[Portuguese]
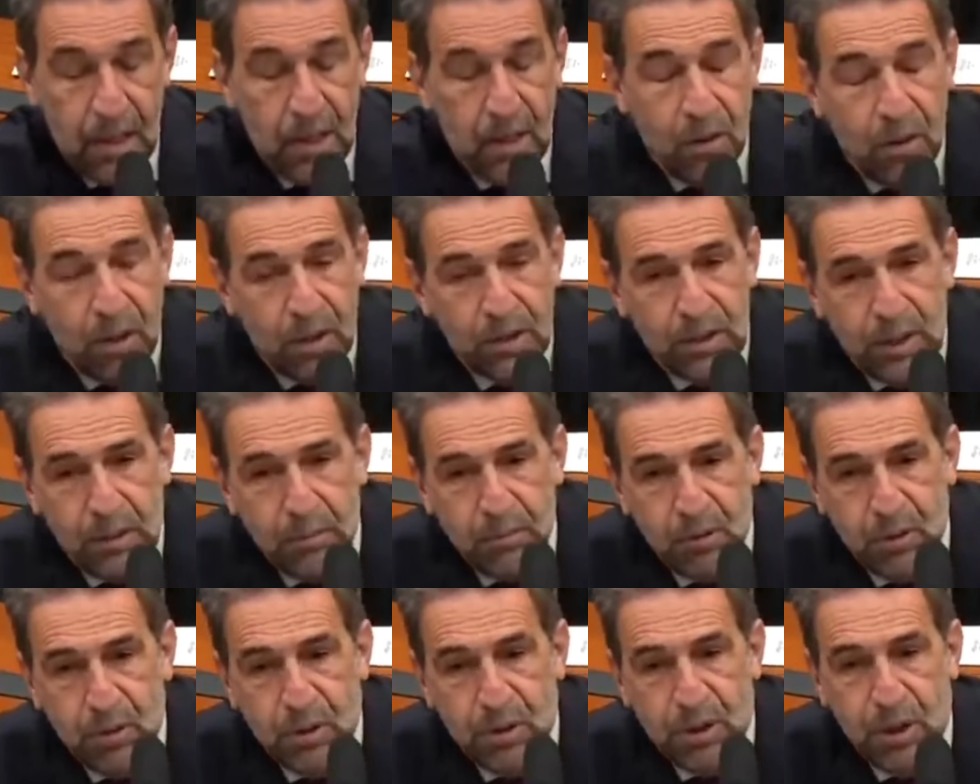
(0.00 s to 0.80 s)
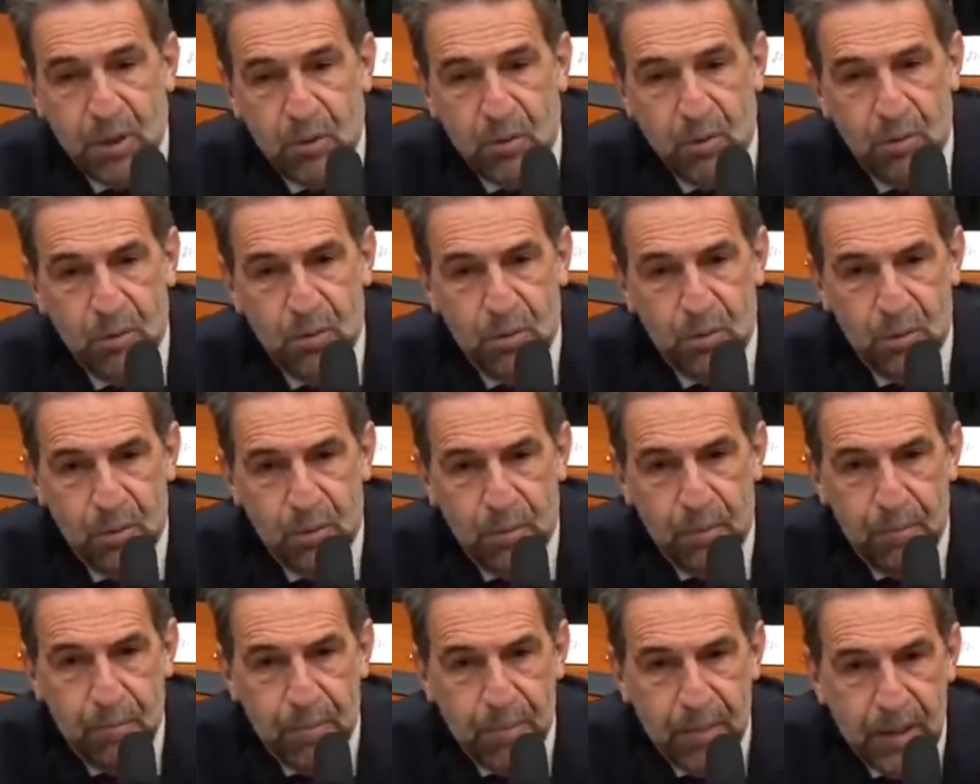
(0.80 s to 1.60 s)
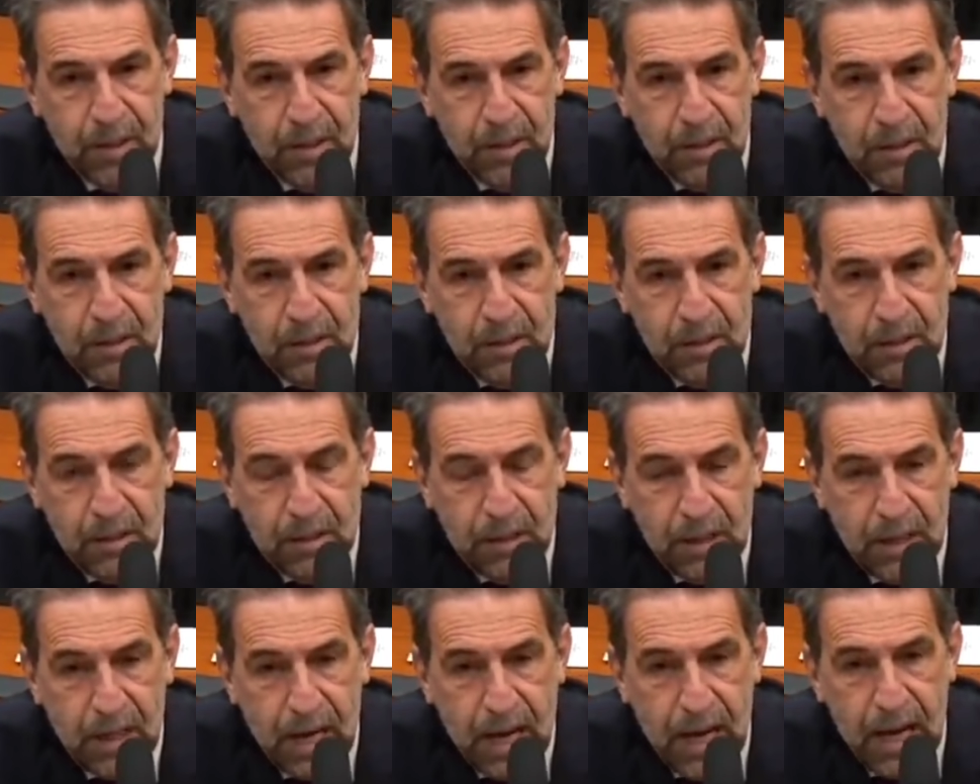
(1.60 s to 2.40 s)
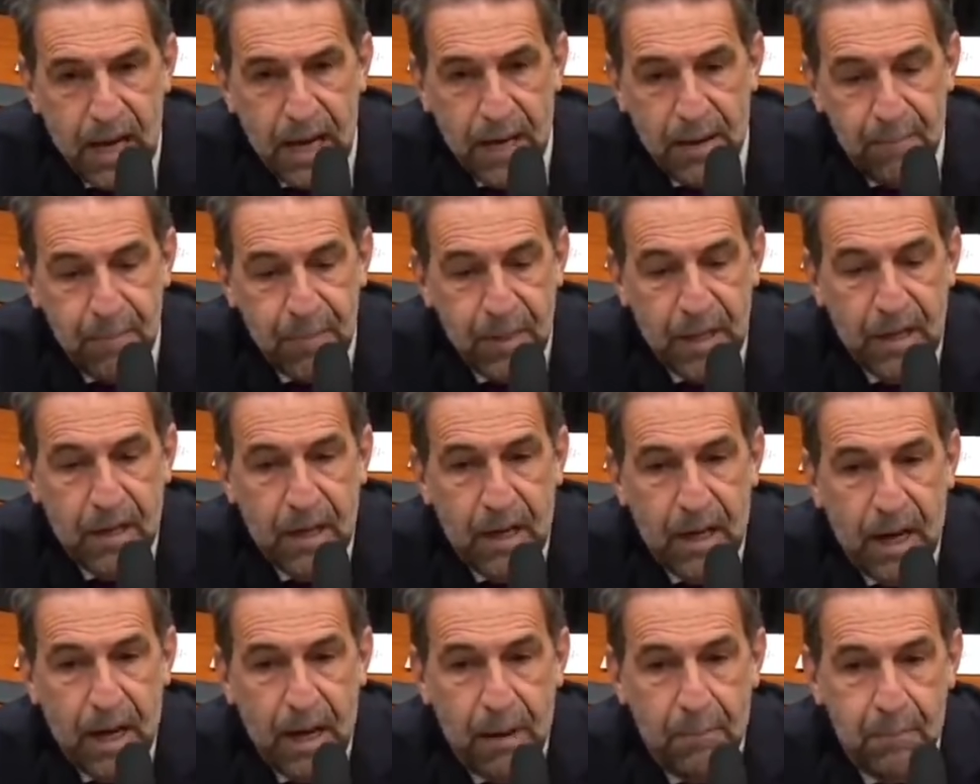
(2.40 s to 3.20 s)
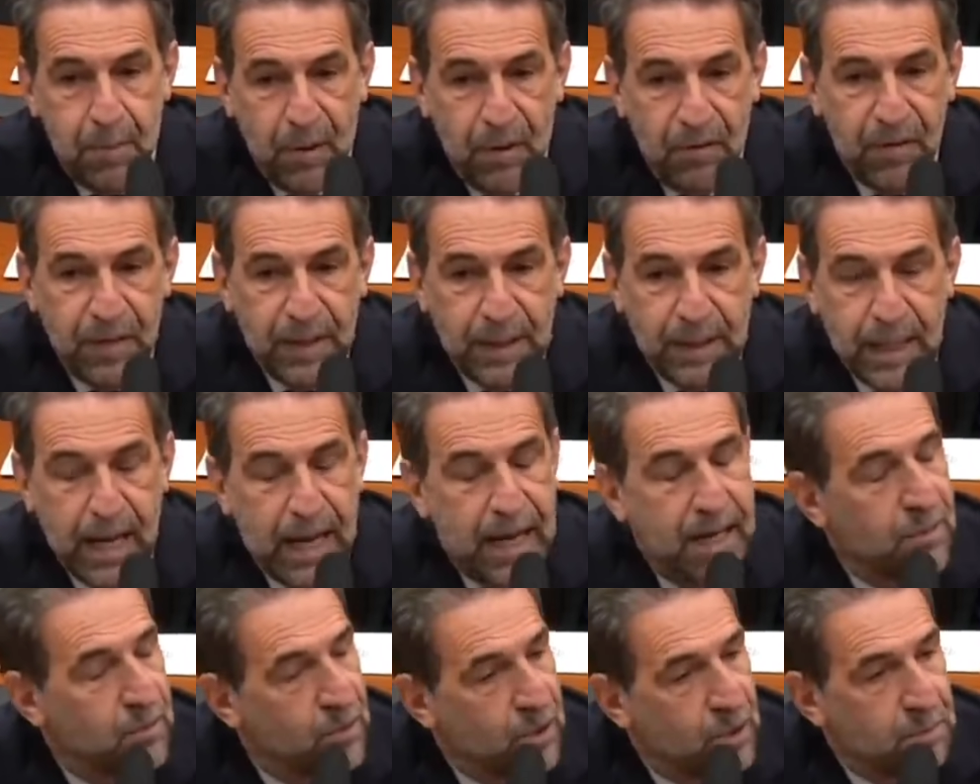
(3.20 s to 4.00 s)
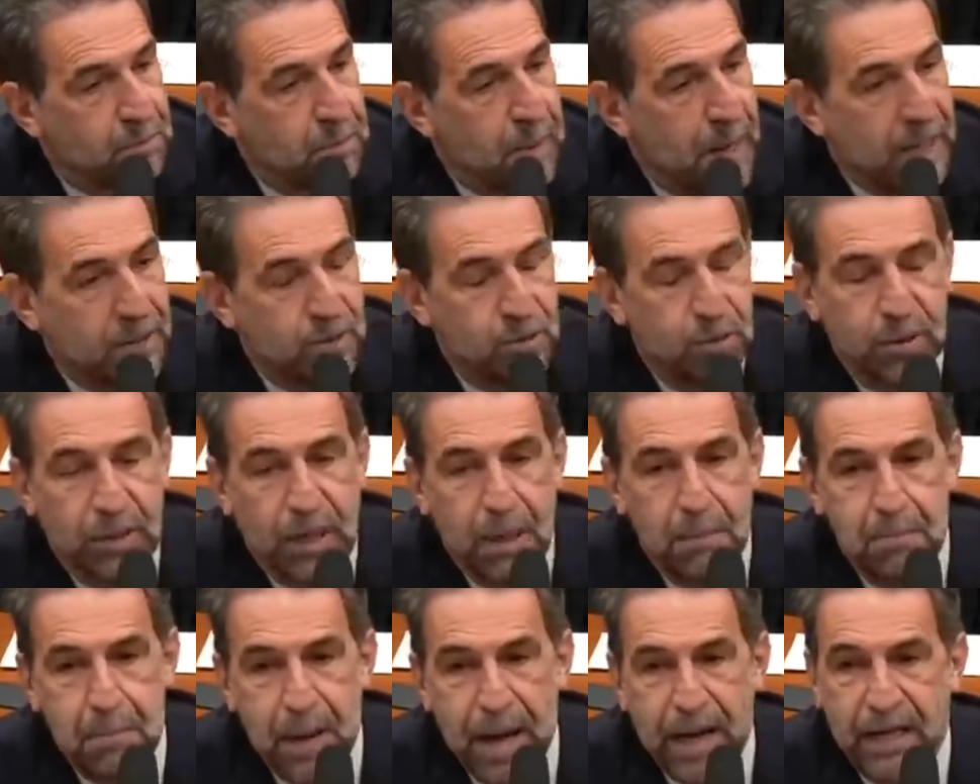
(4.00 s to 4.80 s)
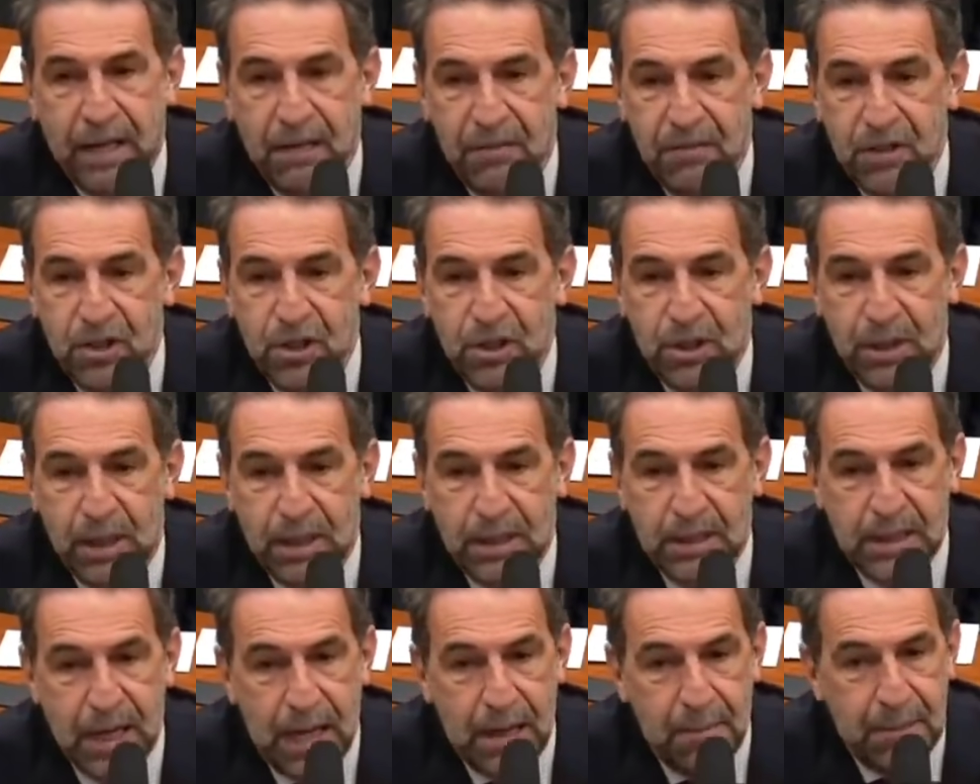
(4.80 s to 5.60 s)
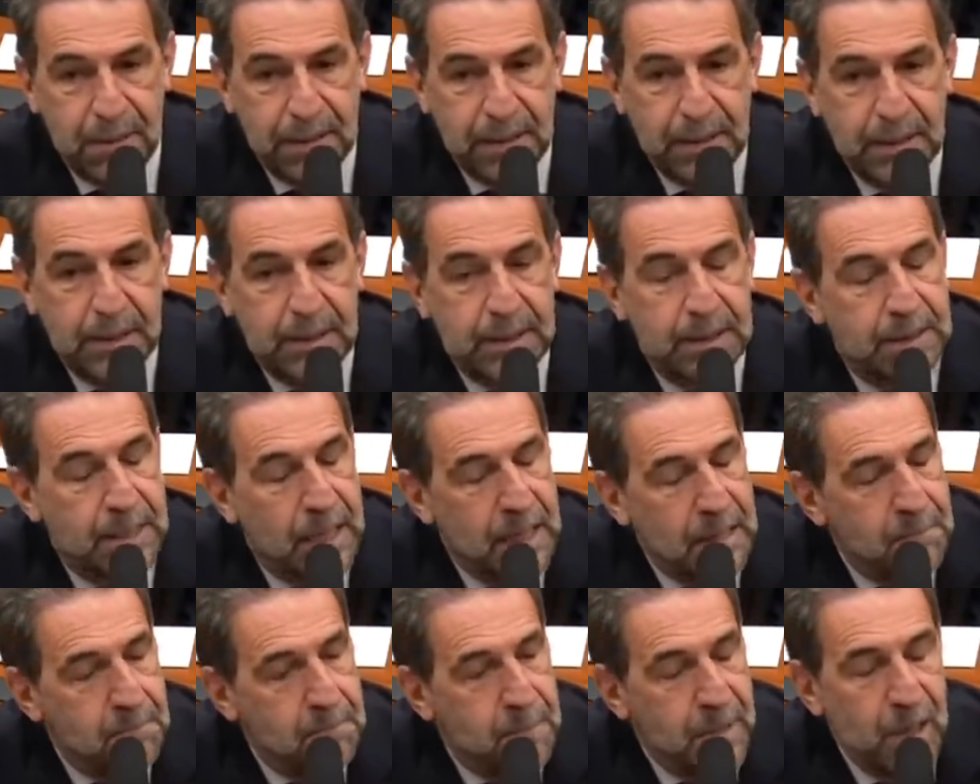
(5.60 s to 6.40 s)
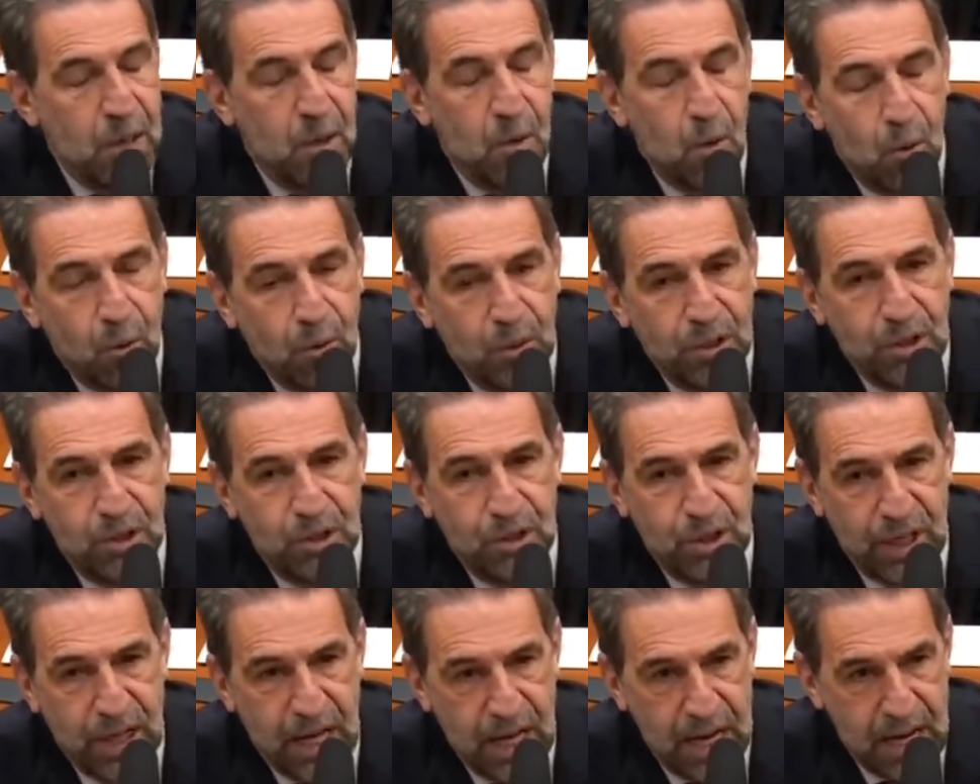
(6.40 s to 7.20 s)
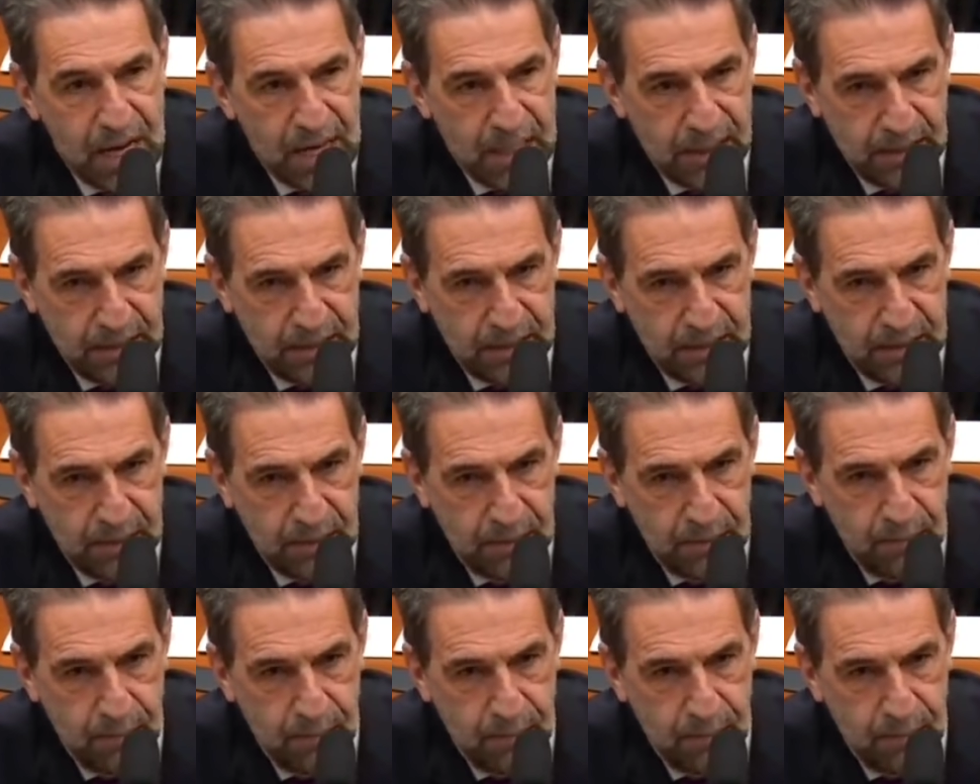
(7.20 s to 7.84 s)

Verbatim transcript: Nós temos o segundo, que é aproveitar o espaço que a PEC 23 abre de 100 bilhões de reais